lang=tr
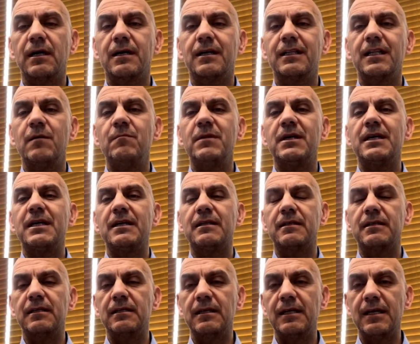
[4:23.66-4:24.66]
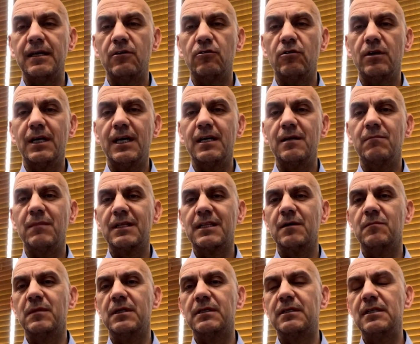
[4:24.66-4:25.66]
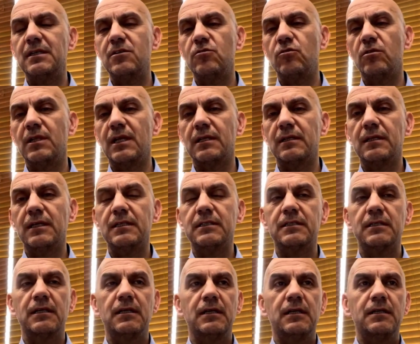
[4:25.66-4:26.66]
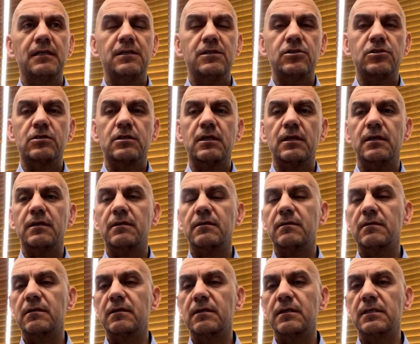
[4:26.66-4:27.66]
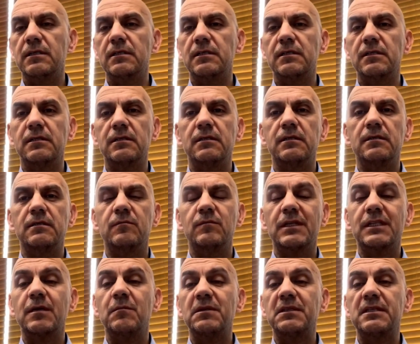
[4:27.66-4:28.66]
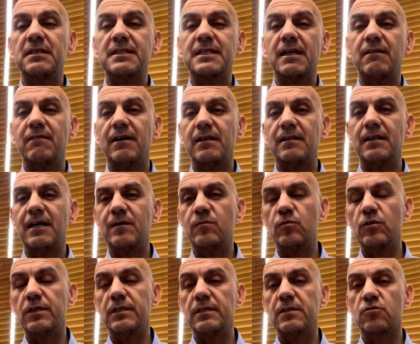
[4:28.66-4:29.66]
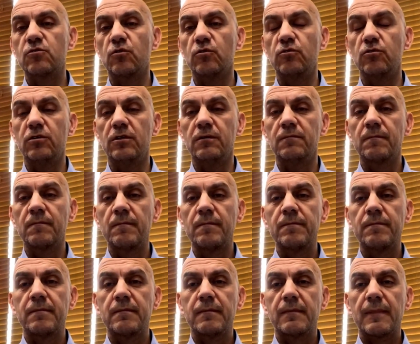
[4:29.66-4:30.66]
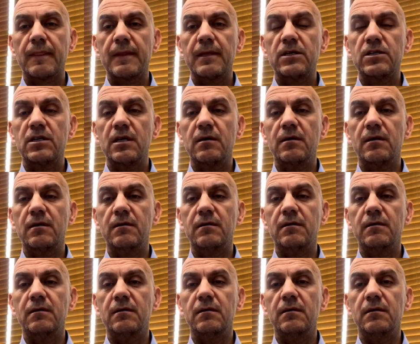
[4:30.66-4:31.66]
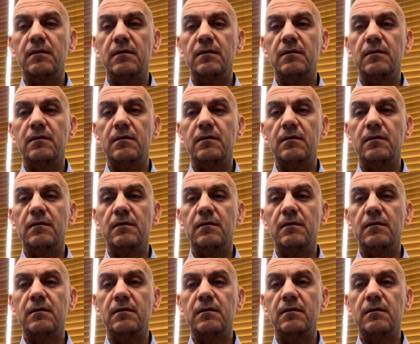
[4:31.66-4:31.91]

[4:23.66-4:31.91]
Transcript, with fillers: akademik yetkinliğe göre. Yani matematiği iyi olanlar işte e, matematik sevenler mühendis oluyor. İşte e,